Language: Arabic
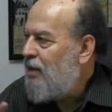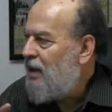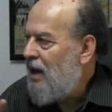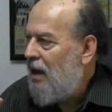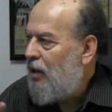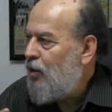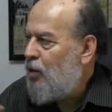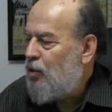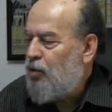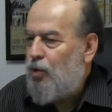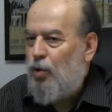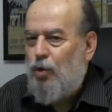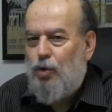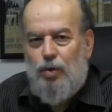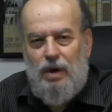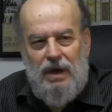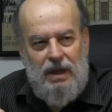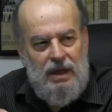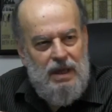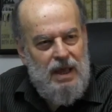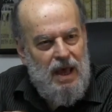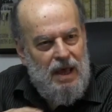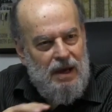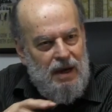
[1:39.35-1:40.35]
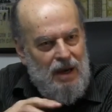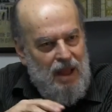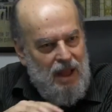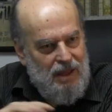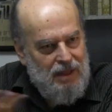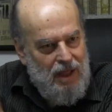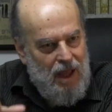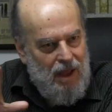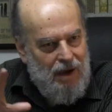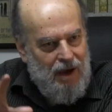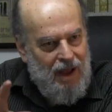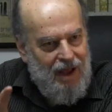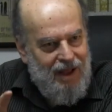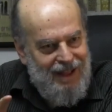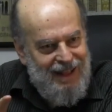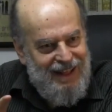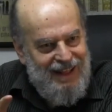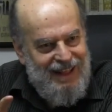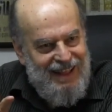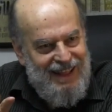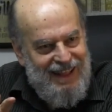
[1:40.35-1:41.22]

من الخطور وانهيار الحضاره